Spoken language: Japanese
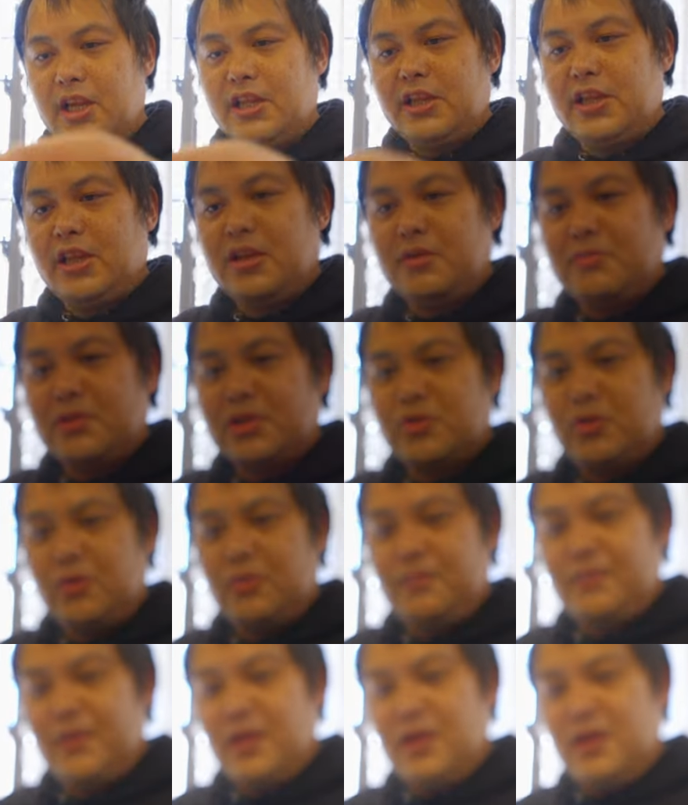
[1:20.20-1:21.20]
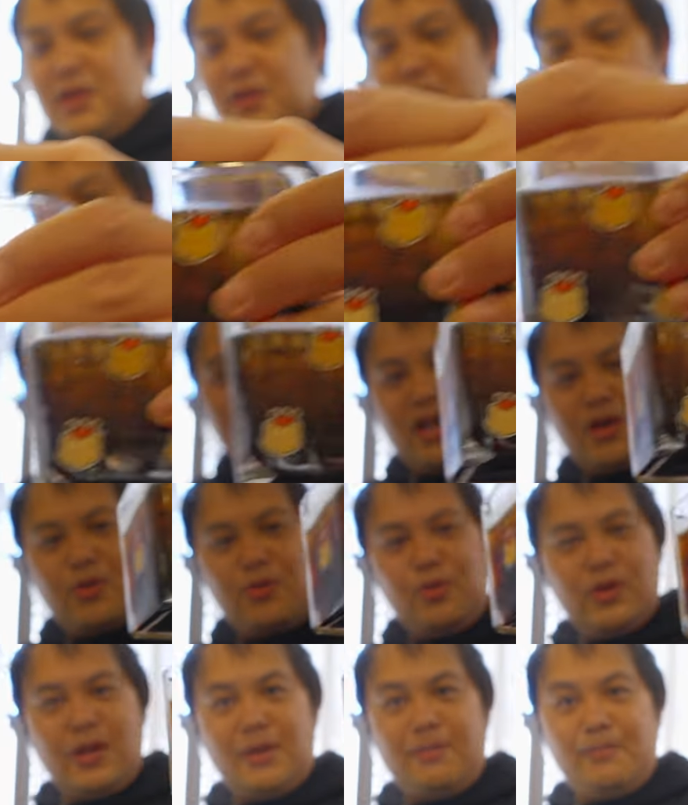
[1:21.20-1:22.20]
だいていきましょうこれなんか
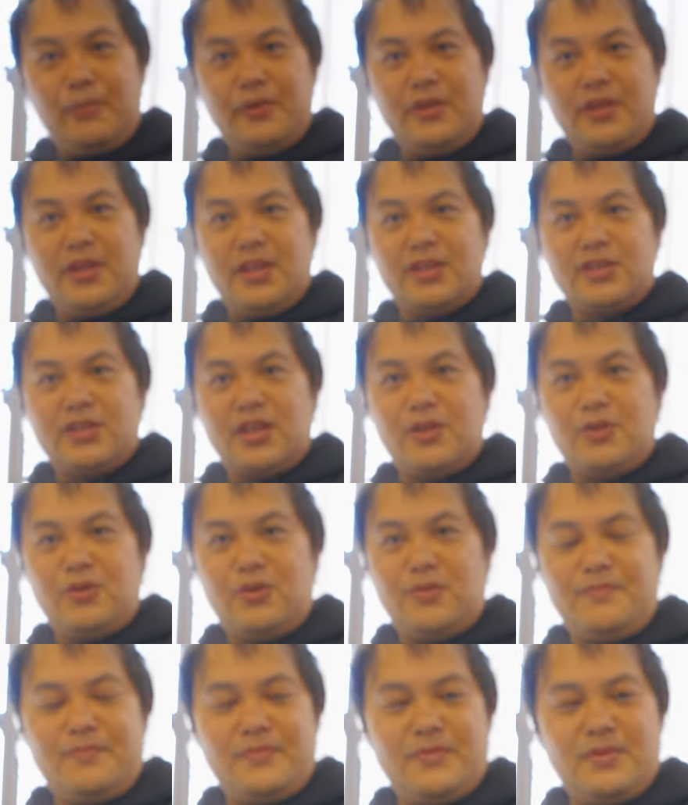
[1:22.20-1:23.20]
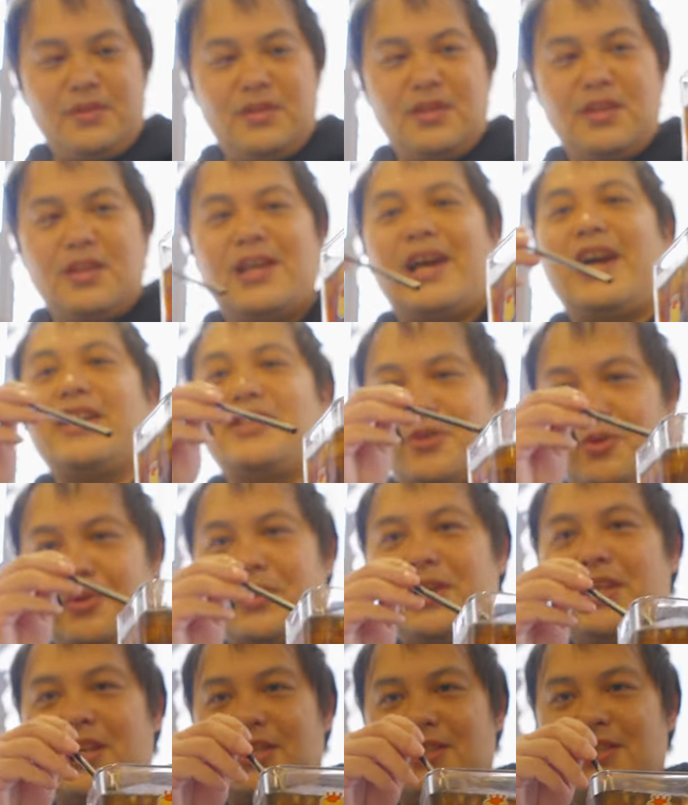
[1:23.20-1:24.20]
コーラっぽいんですけど
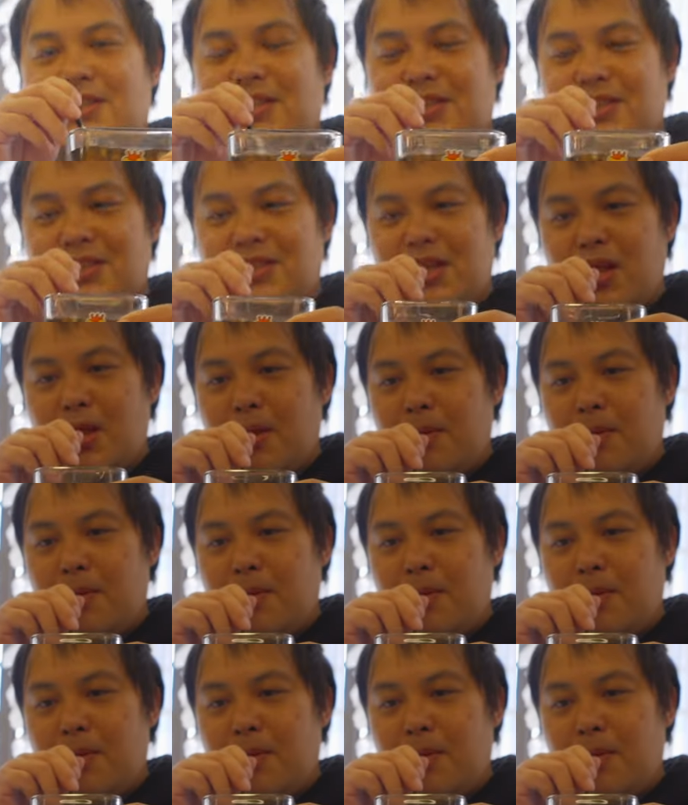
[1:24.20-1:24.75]
アイスコーヒーです